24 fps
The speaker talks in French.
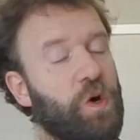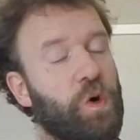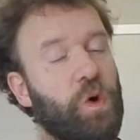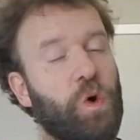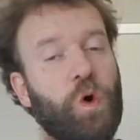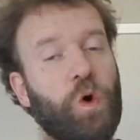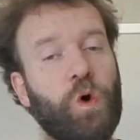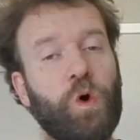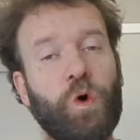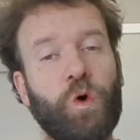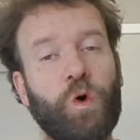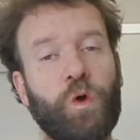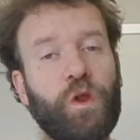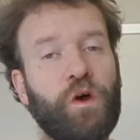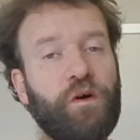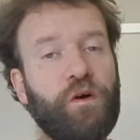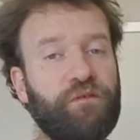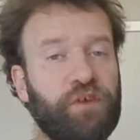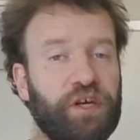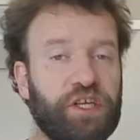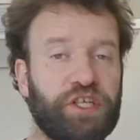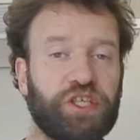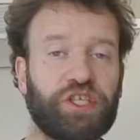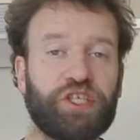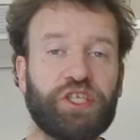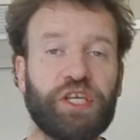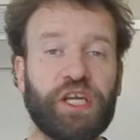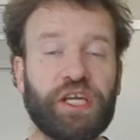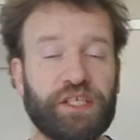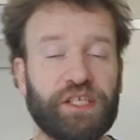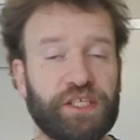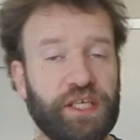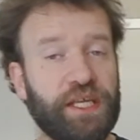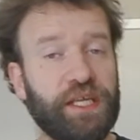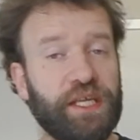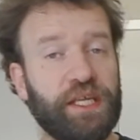On envoie
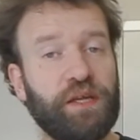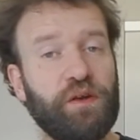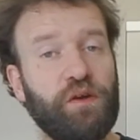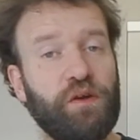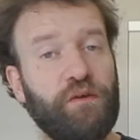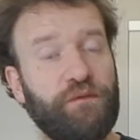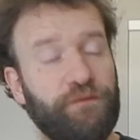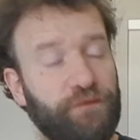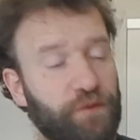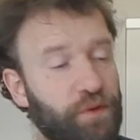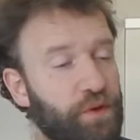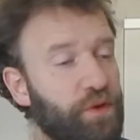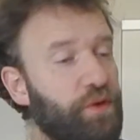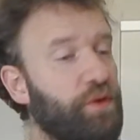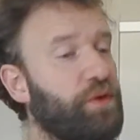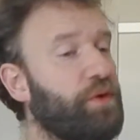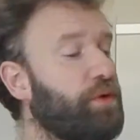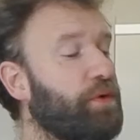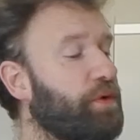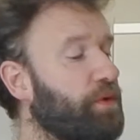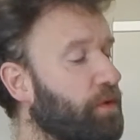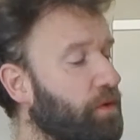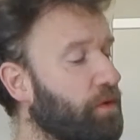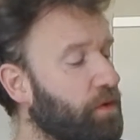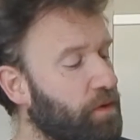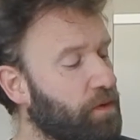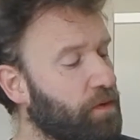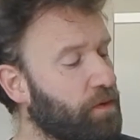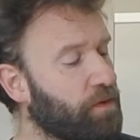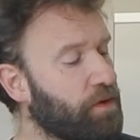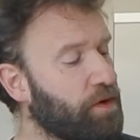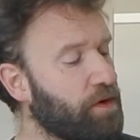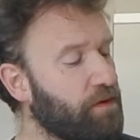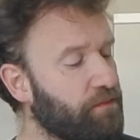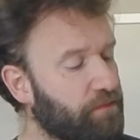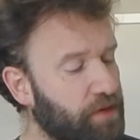chercher le feu,
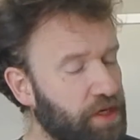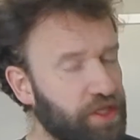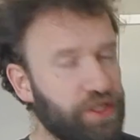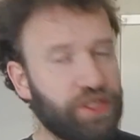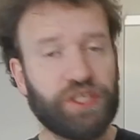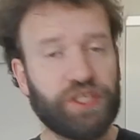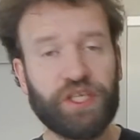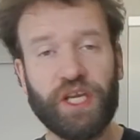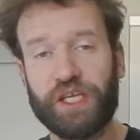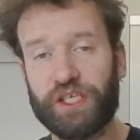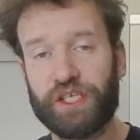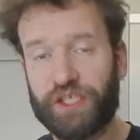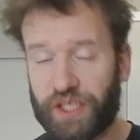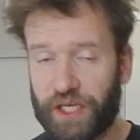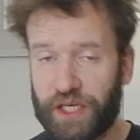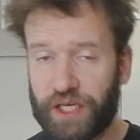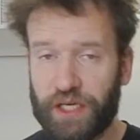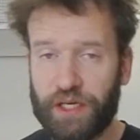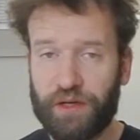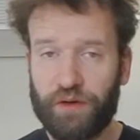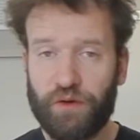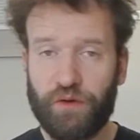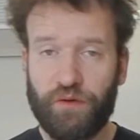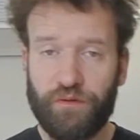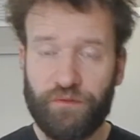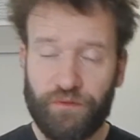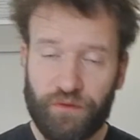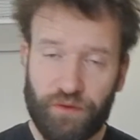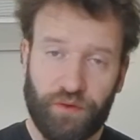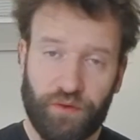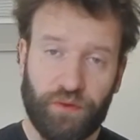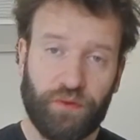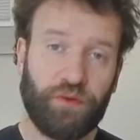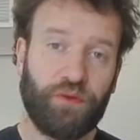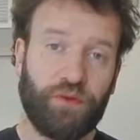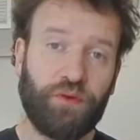on envoie chercher le
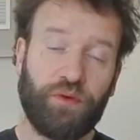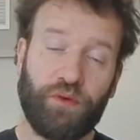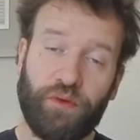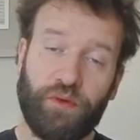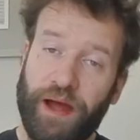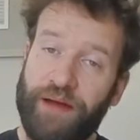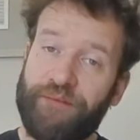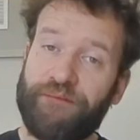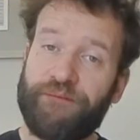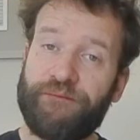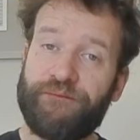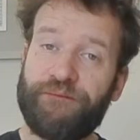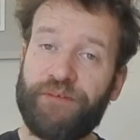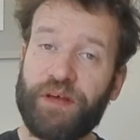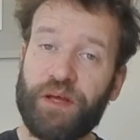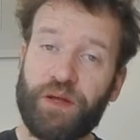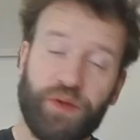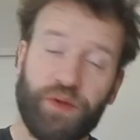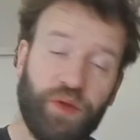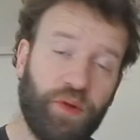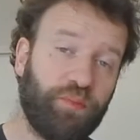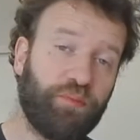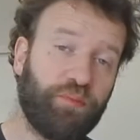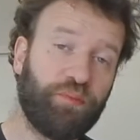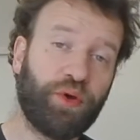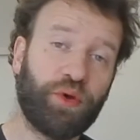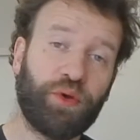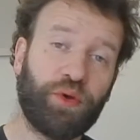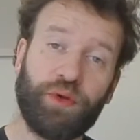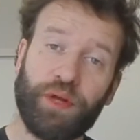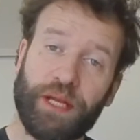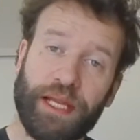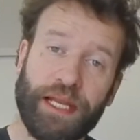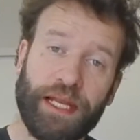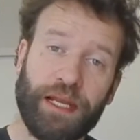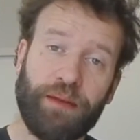feu afin de
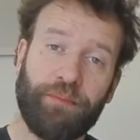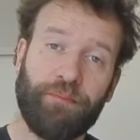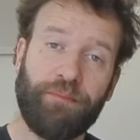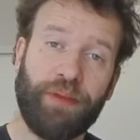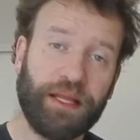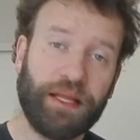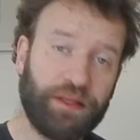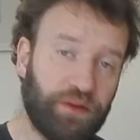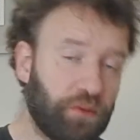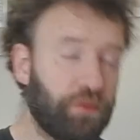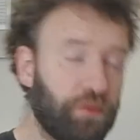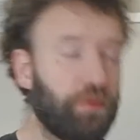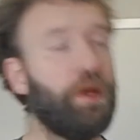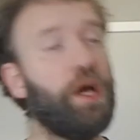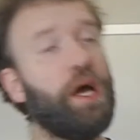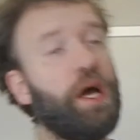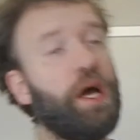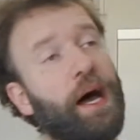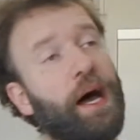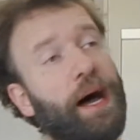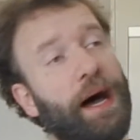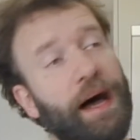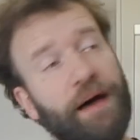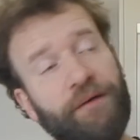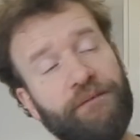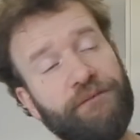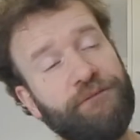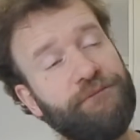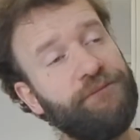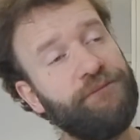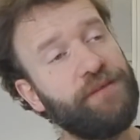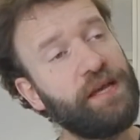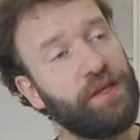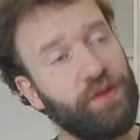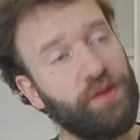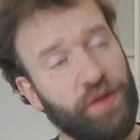brûler le bâton,
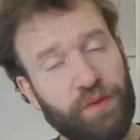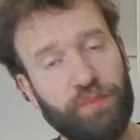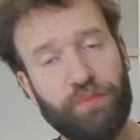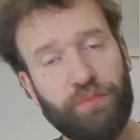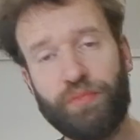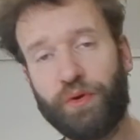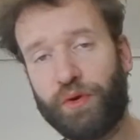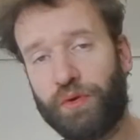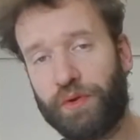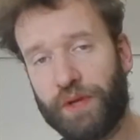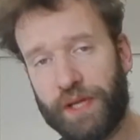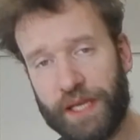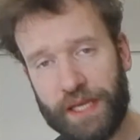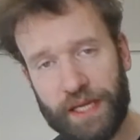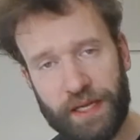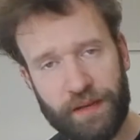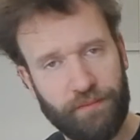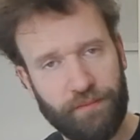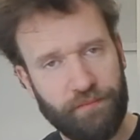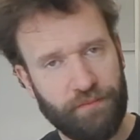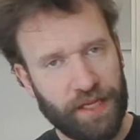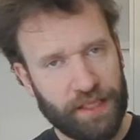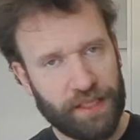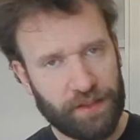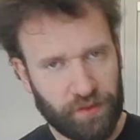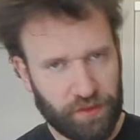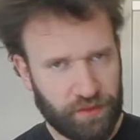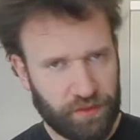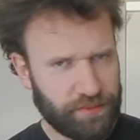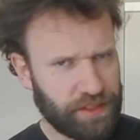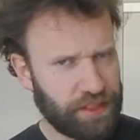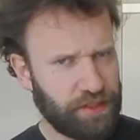afin de brûler le bâton.